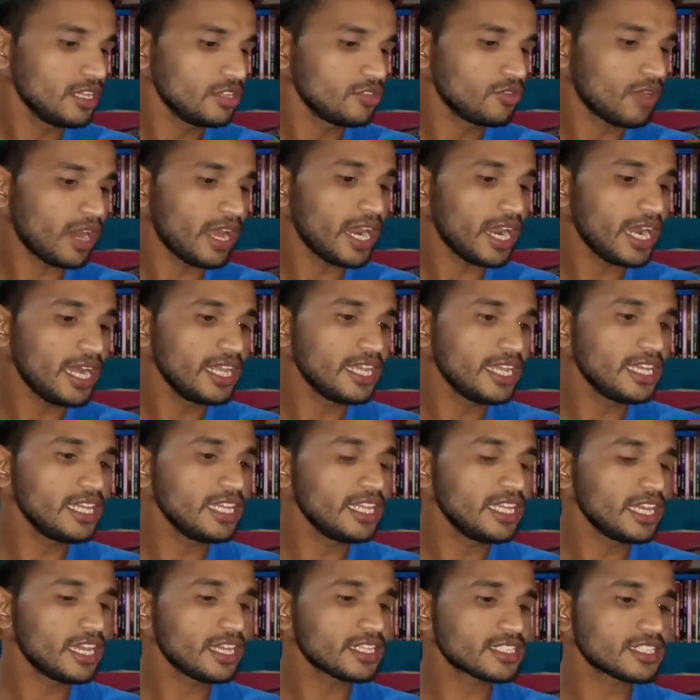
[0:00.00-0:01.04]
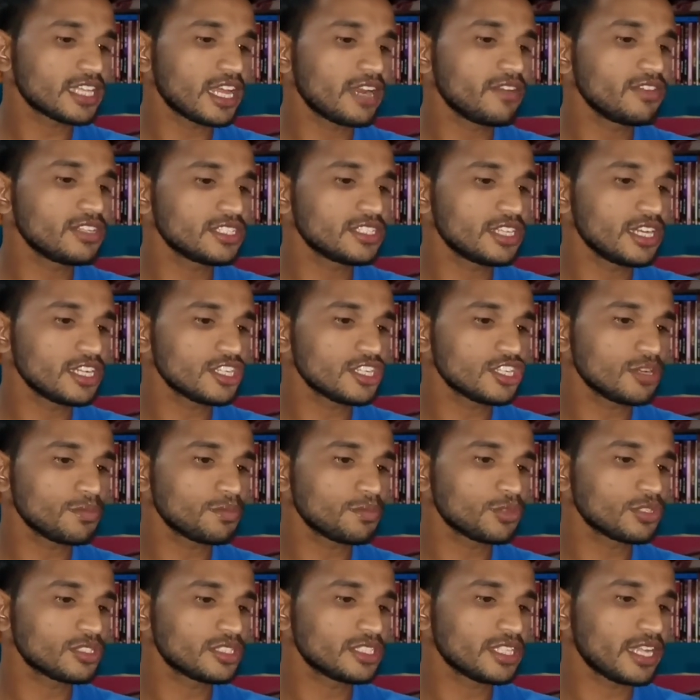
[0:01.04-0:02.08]
द्वारा लिखी यह सर्वश्रेष्ठ
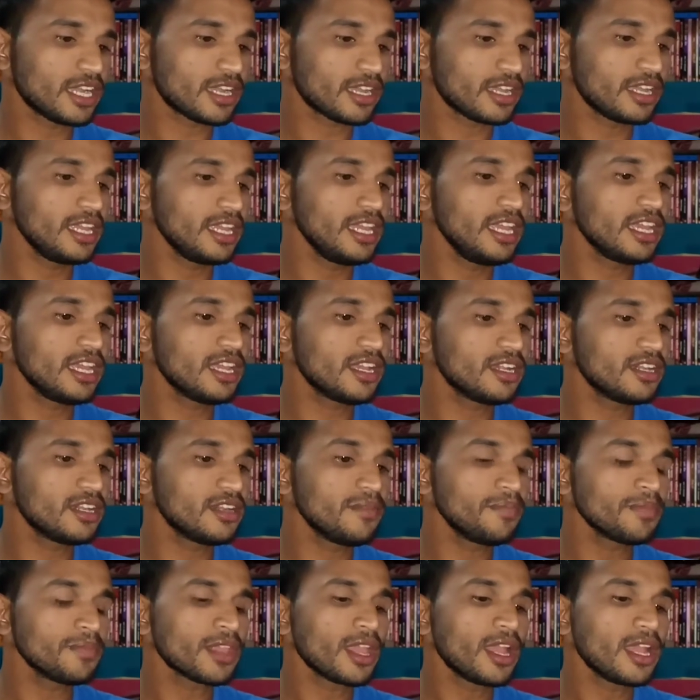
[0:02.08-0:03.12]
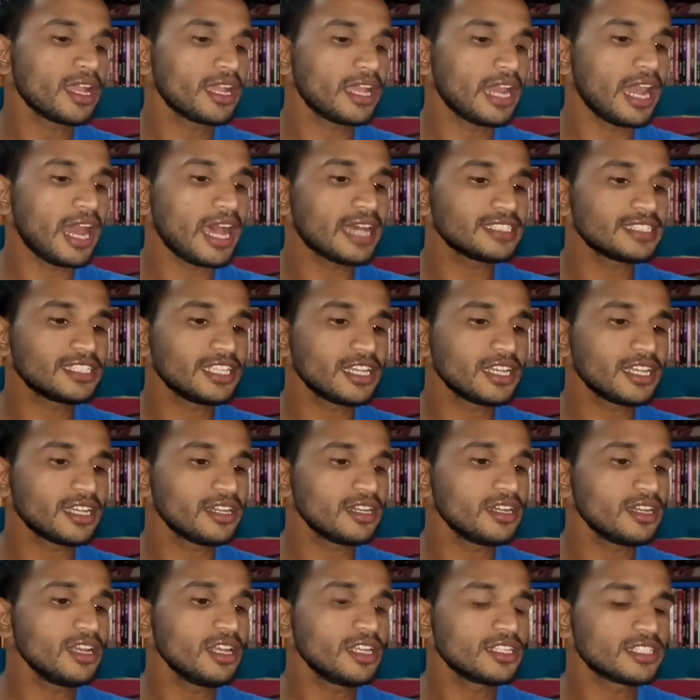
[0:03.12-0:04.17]
पुस्तक एक क्लासिक
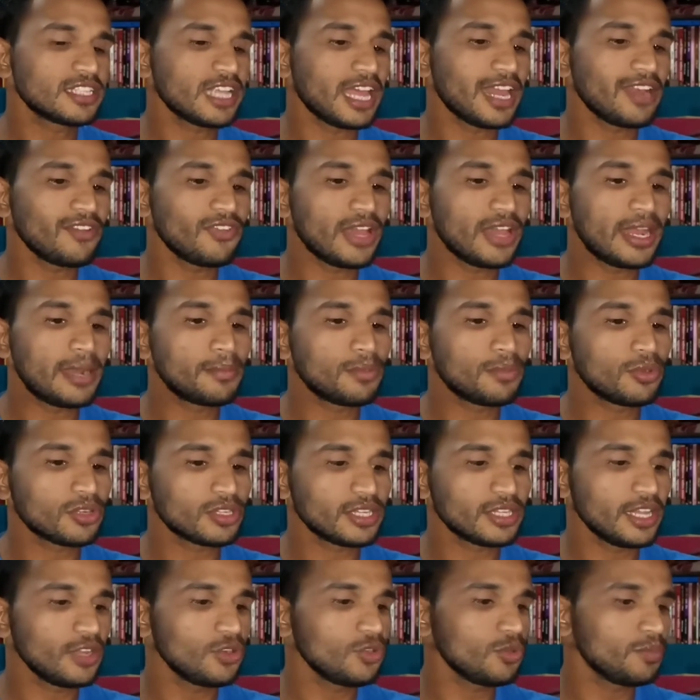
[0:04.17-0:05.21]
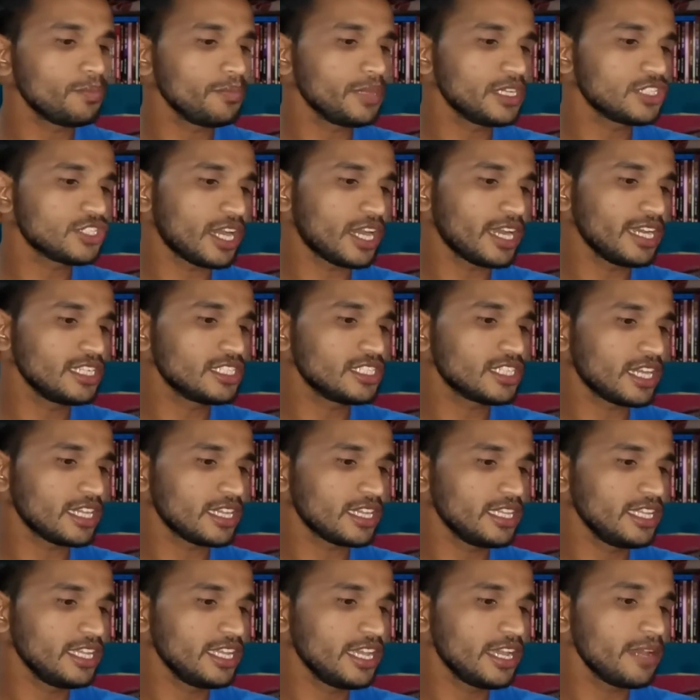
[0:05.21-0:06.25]
सेल्फ हेल्प बुक के रूप में जानी
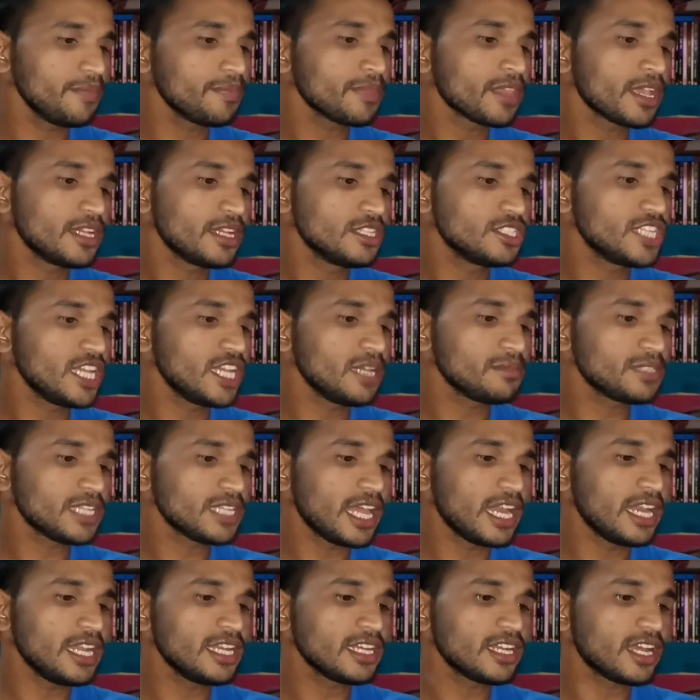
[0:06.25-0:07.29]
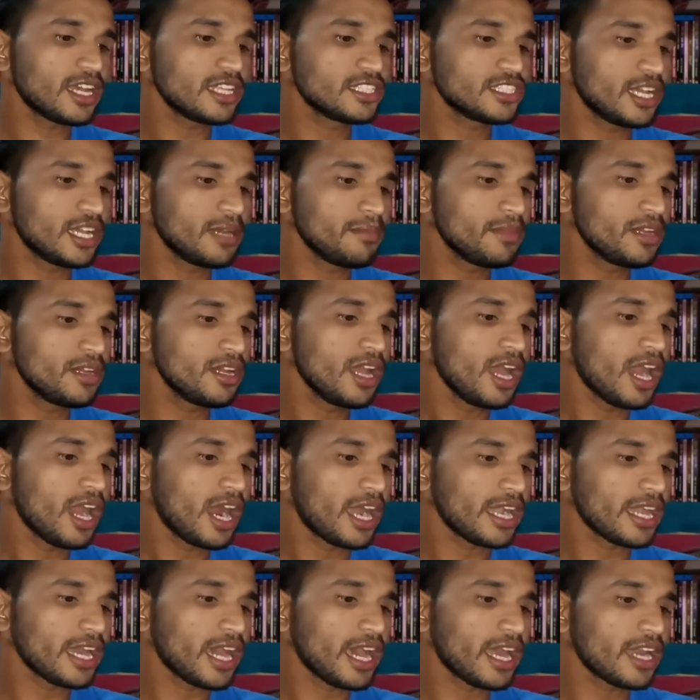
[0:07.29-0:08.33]
जाती है जेम्स एलन का जन्म
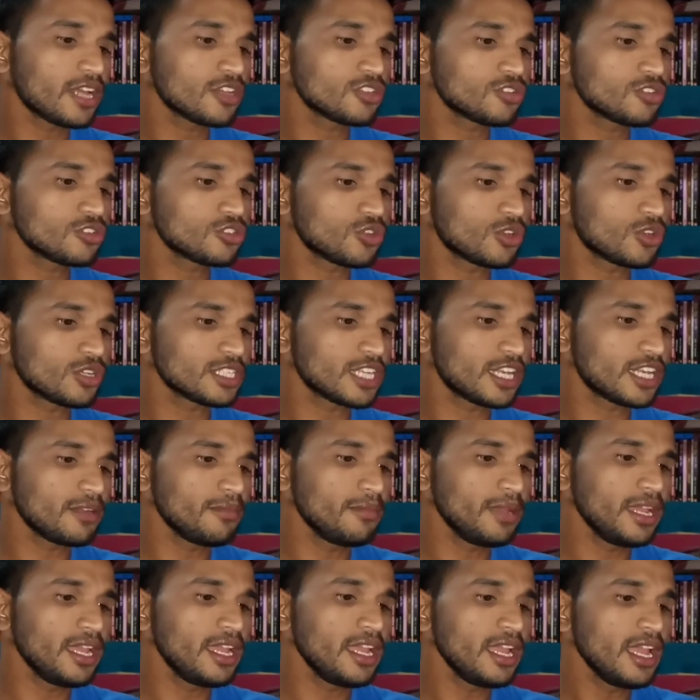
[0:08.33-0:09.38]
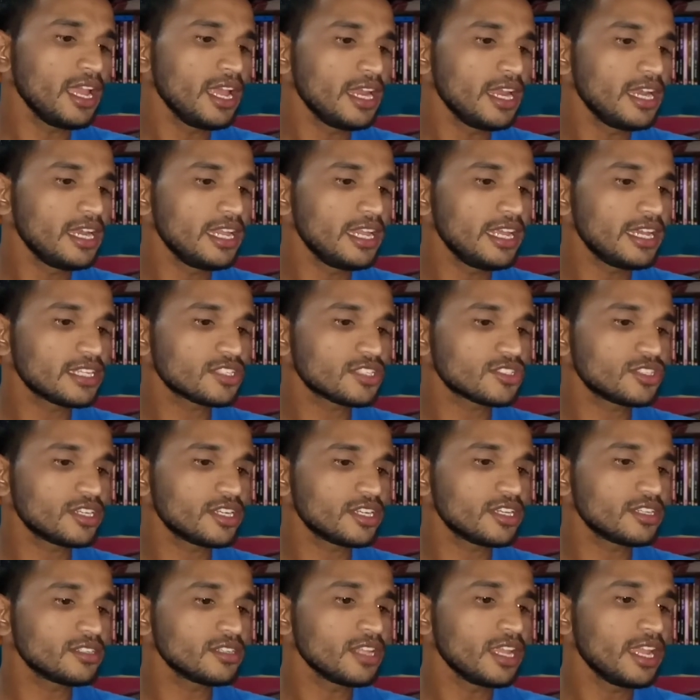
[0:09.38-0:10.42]
1864 में
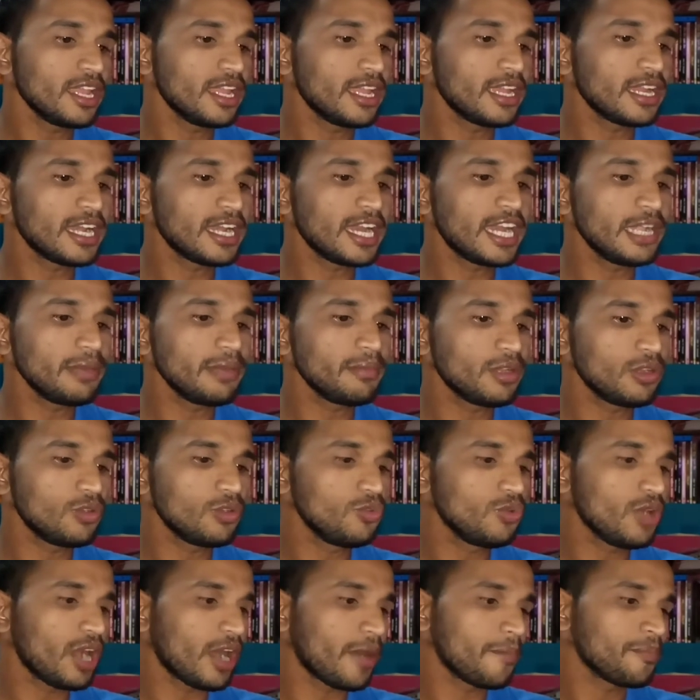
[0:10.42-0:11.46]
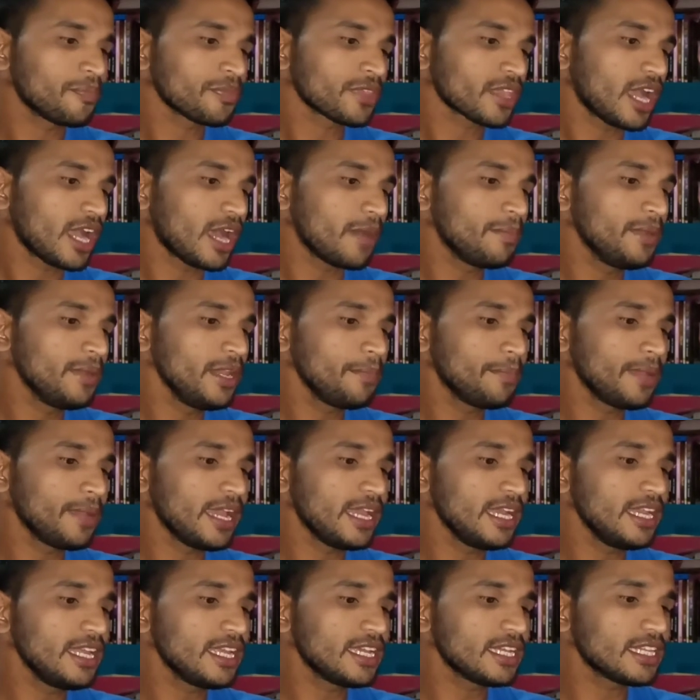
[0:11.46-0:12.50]
लियस्टर इंग्लैंड में हुआ अपनी
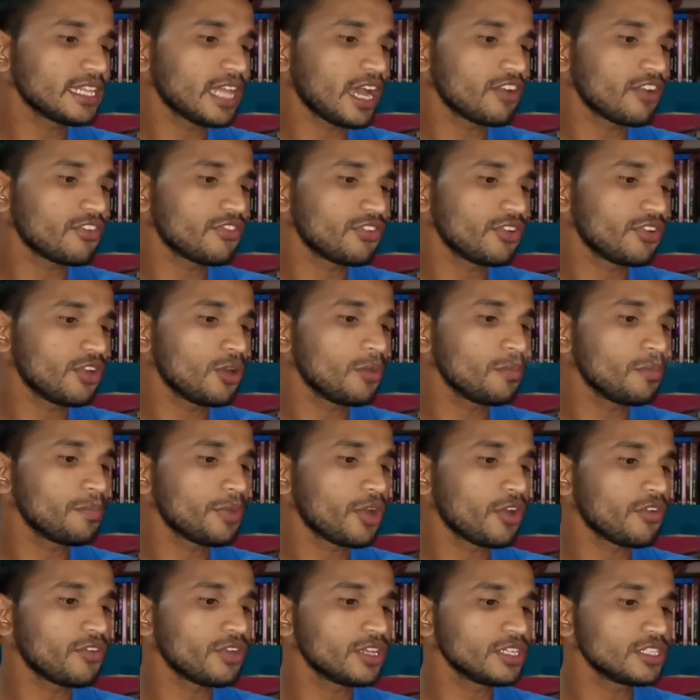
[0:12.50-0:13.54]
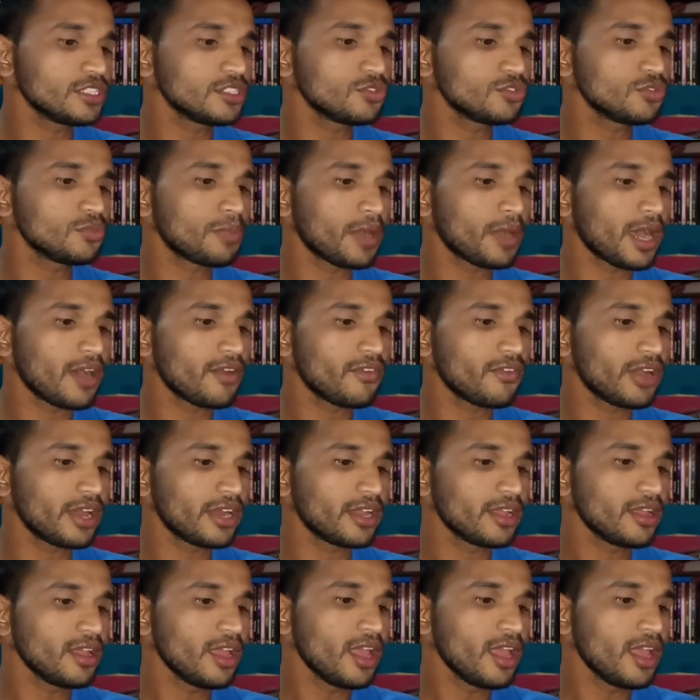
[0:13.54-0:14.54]
पहली किताब फ्रॉम प्रॉवर्टी टू पावर